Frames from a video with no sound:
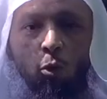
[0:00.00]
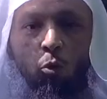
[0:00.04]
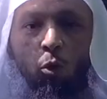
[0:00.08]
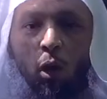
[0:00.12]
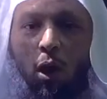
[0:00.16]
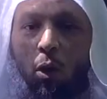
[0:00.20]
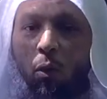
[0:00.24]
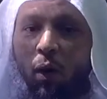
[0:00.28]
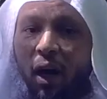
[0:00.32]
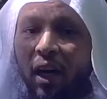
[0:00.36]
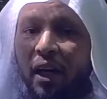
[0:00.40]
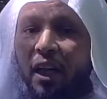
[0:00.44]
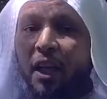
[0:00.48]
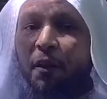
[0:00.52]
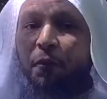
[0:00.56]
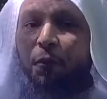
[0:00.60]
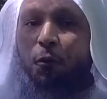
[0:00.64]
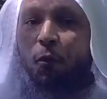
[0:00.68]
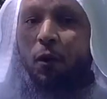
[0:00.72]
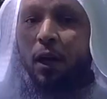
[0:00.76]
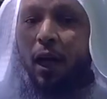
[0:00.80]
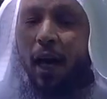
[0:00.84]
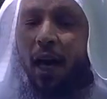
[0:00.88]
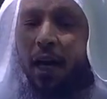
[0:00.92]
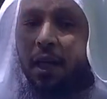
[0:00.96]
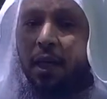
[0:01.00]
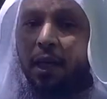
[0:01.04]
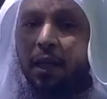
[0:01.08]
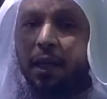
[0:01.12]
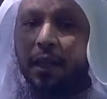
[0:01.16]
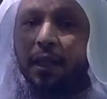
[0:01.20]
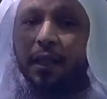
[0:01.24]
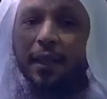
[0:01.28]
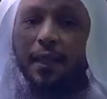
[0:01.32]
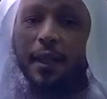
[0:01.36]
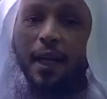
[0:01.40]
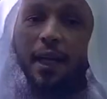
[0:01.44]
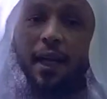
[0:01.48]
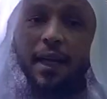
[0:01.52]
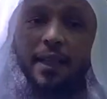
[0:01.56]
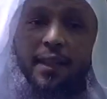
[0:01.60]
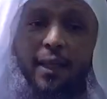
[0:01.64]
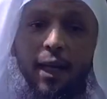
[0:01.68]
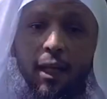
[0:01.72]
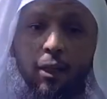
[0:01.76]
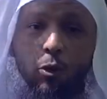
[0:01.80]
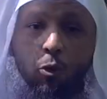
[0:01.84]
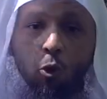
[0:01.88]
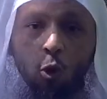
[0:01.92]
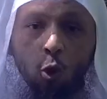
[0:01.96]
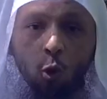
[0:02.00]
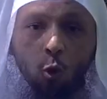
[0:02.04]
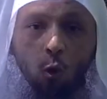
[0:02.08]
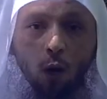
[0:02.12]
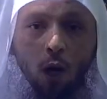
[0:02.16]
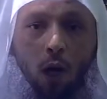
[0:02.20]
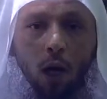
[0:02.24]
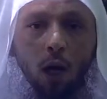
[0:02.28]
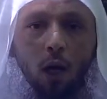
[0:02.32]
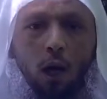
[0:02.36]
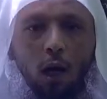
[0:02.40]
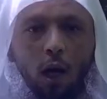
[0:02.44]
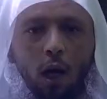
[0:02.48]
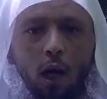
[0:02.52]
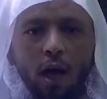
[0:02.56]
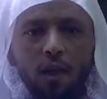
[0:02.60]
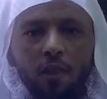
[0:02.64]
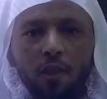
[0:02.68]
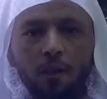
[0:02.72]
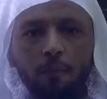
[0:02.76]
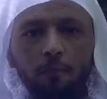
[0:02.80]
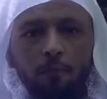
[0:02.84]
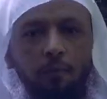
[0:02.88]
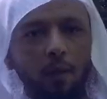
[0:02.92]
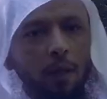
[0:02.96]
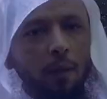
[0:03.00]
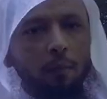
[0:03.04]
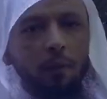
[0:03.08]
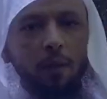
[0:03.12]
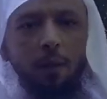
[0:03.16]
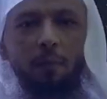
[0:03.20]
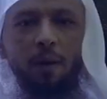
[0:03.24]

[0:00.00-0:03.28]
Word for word: ولو أن فلانا انتقده هو لغضب طيب